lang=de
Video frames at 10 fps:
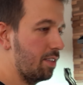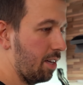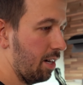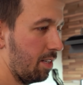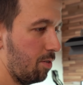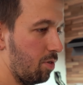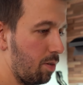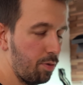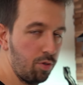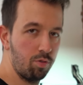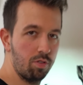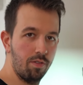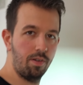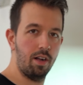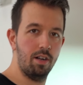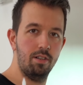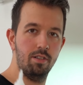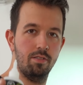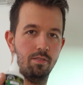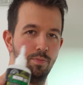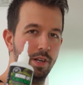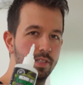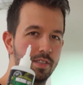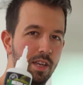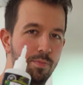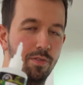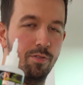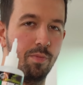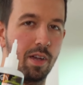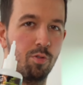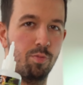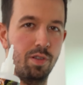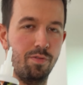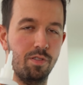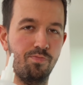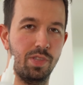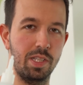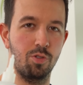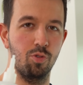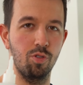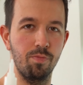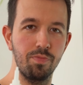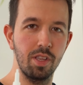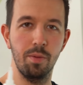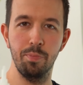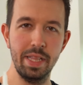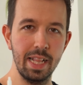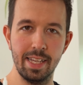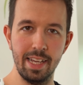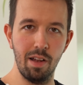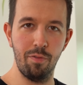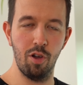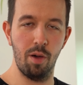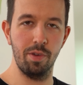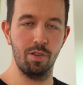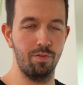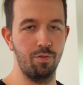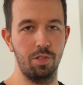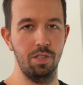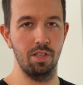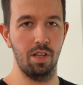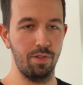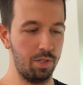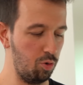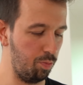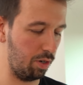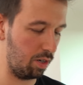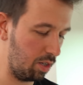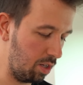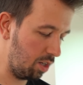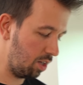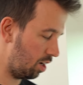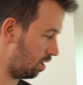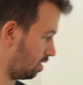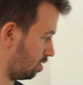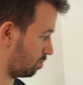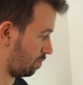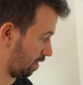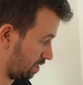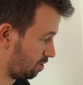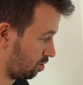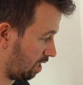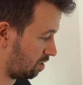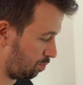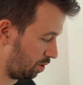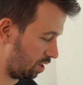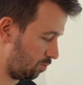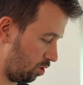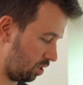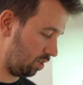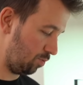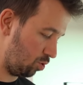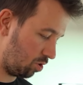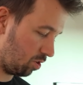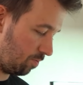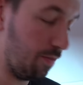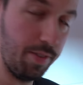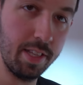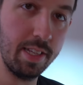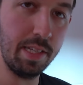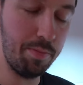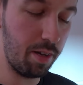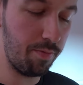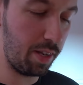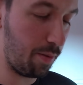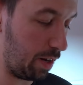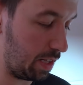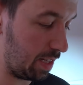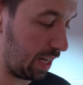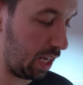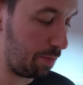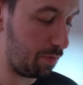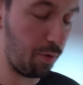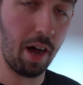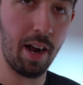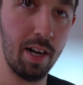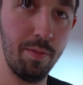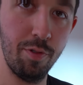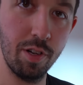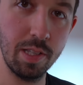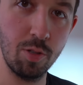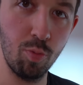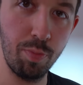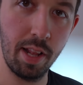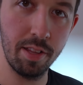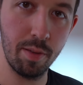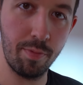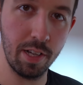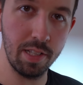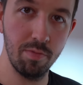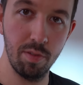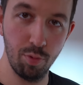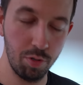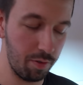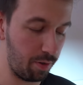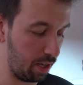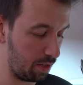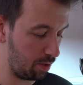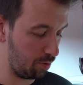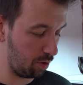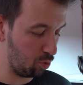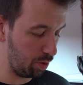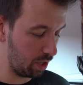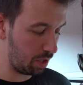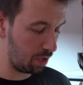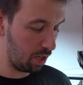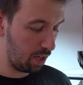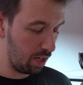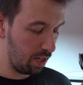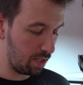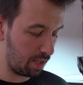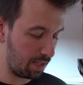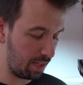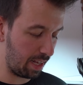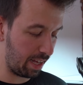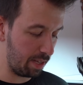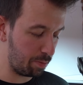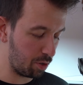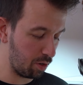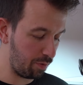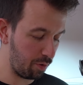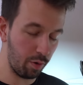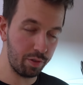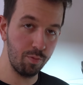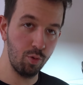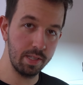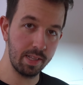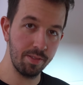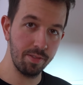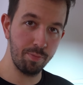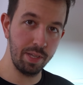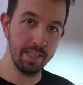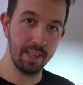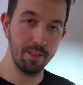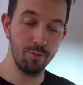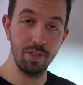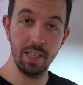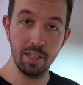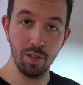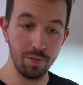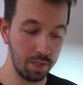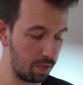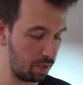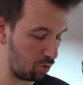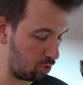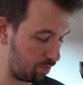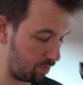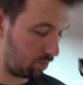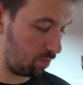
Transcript: Da ist unser Produkt der Wahl Landscaper von Microblift. Der ist so mittelgelförmig und funktioniert einfach super, äh, um die Pflanzen dort anzubringen, wo ihr euch die wünscht. Wichtig ist immer, wenn ihr Pflanzen klebt, vor allem für rhizonbildende Pflanzen wie Busse, Flandrien und Anubias, dass ihr den Klebstoff auf die Wurzeln pinselt und nicht auf das Rhizom.